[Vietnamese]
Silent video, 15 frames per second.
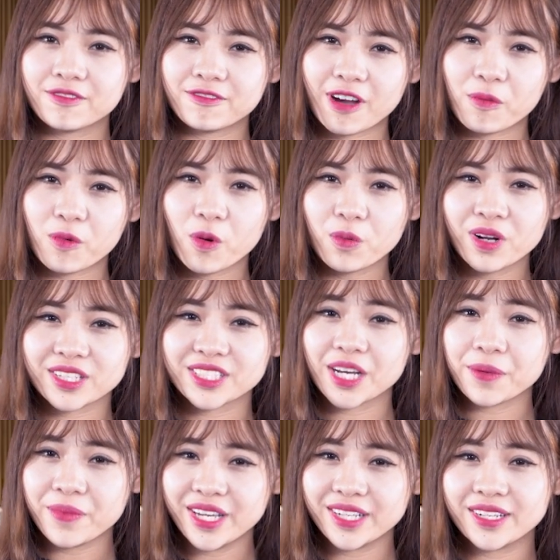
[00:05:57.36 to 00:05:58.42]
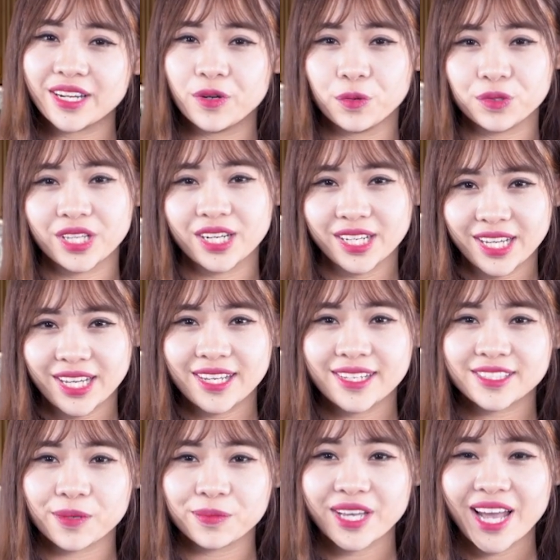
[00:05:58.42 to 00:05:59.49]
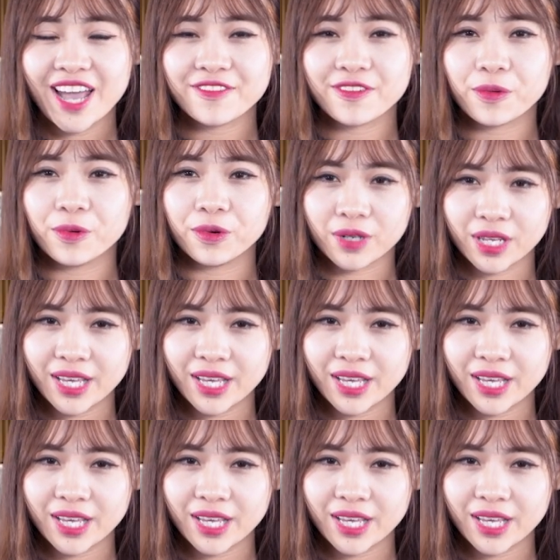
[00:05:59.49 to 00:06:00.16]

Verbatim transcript: Phòng cũng được trang bị đầy đủ tiện nghi giống như hai phòng ngủ